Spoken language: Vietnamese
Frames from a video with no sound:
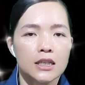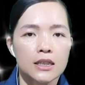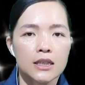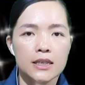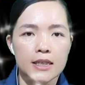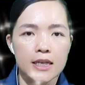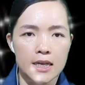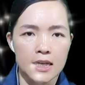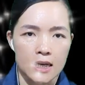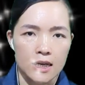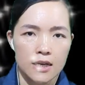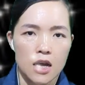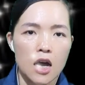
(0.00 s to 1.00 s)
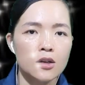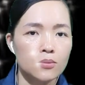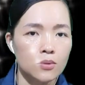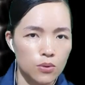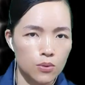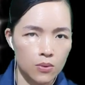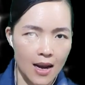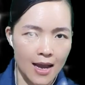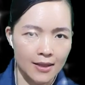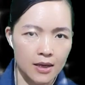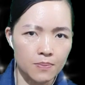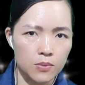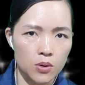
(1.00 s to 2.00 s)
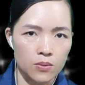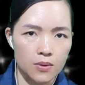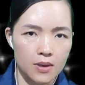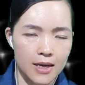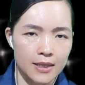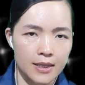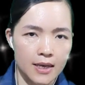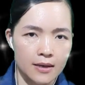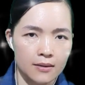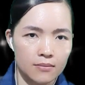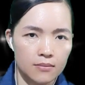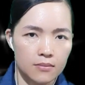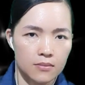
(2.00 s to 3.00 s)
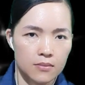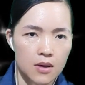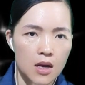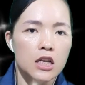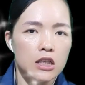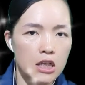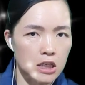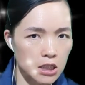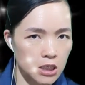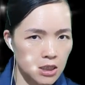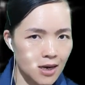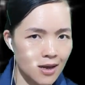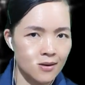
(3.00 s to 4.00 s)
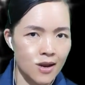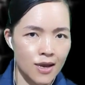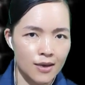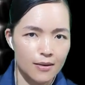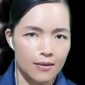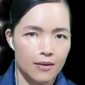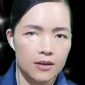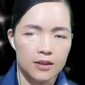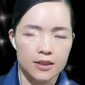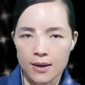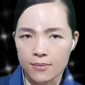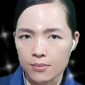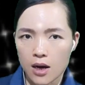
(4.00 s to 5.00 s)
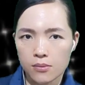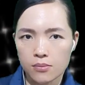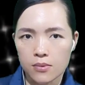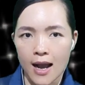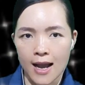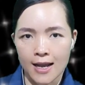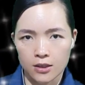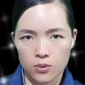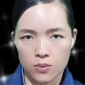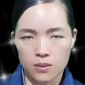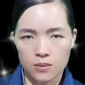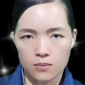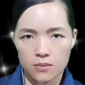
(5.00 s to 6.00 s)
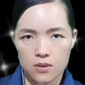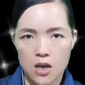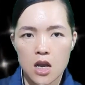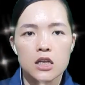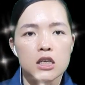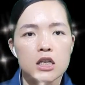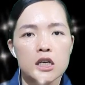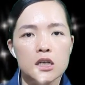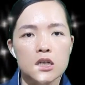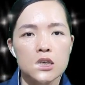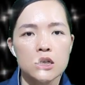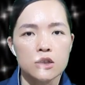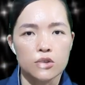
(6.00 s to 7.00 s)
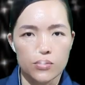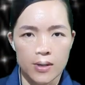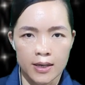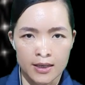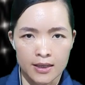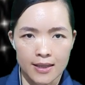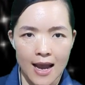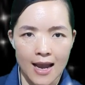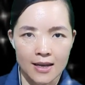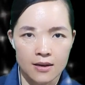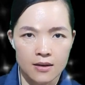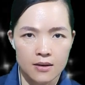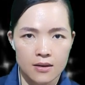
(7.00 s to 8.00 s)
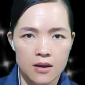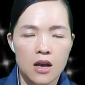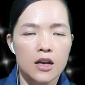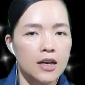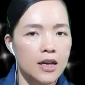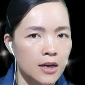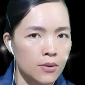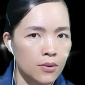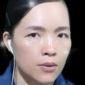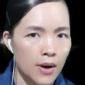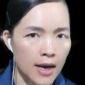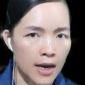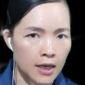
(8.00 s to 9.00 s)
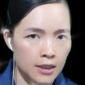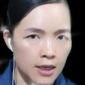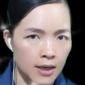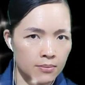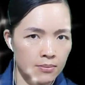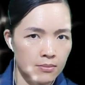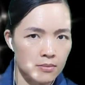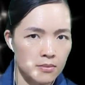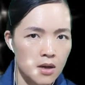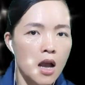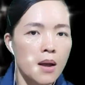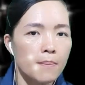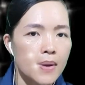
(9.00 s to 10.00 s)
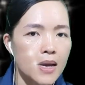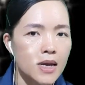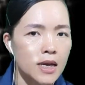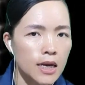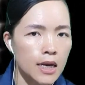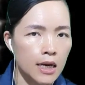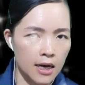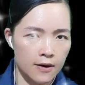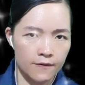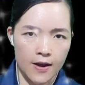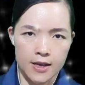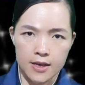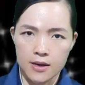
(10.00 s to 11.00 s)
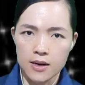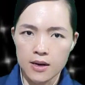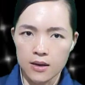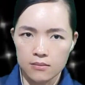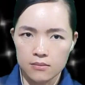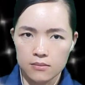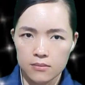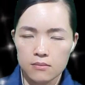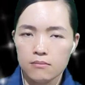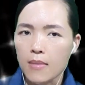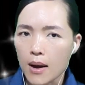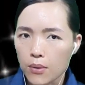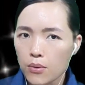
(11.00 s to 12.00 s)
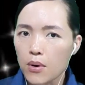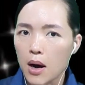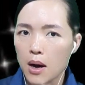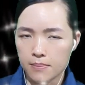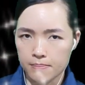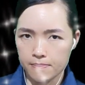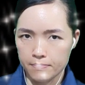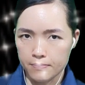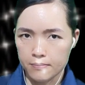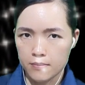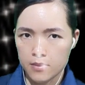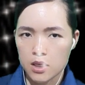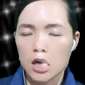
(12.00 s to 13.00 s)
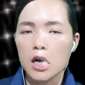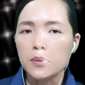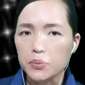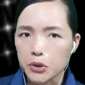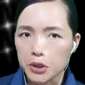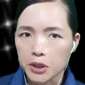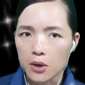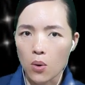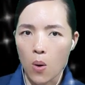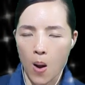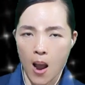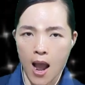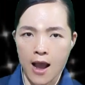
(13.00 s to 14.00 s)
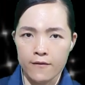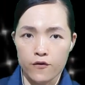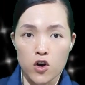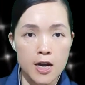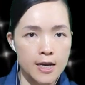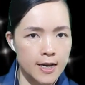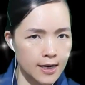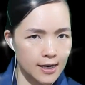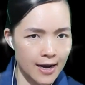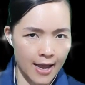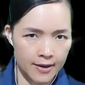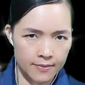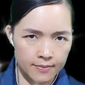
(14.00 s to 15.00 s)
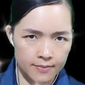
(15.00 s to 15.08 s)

Chưa chi, ông cụ lại tiếp tục lên tiếng, nhưng lần này giọng ông hạ xuống như truyền tải điều hệ trọng. Mi cần phải nhớ, máu ấm không được hòa với đất lạnh.